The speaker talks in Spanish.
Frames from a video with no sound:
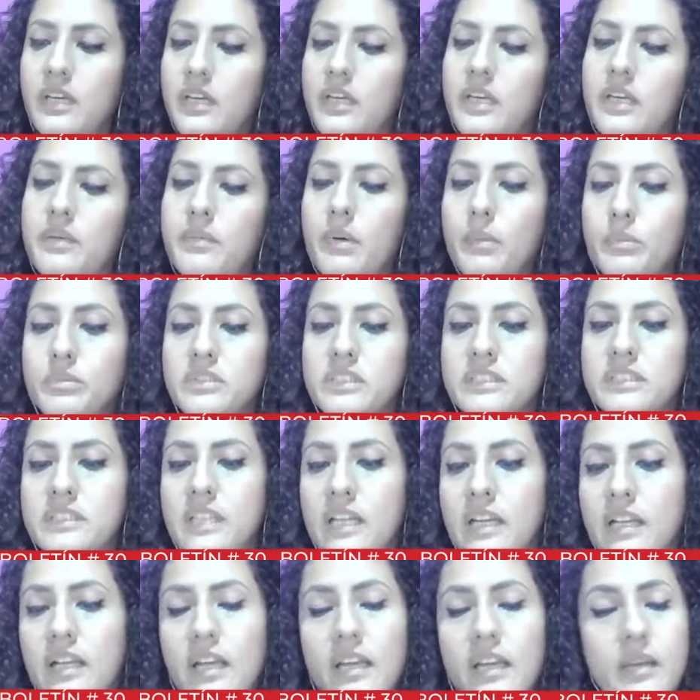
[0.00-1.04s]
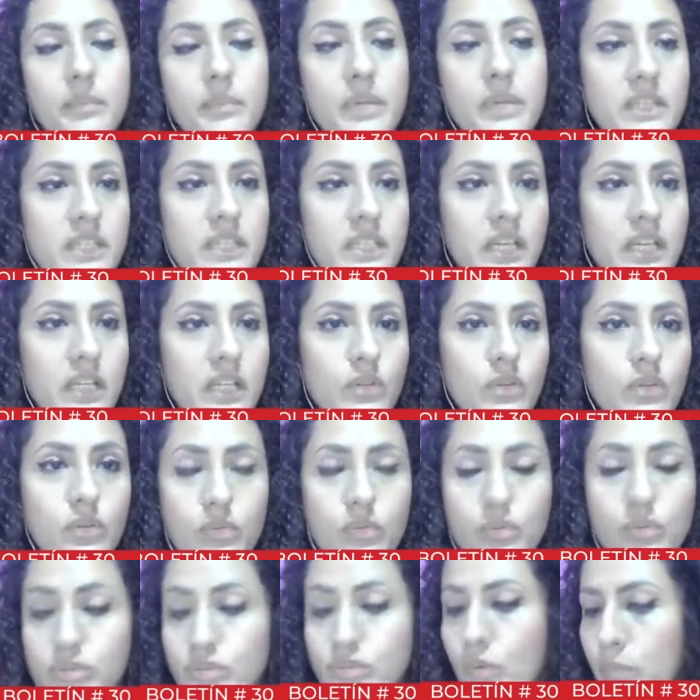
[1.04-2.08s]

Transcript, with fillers: eh, vamos a estar platicando con unos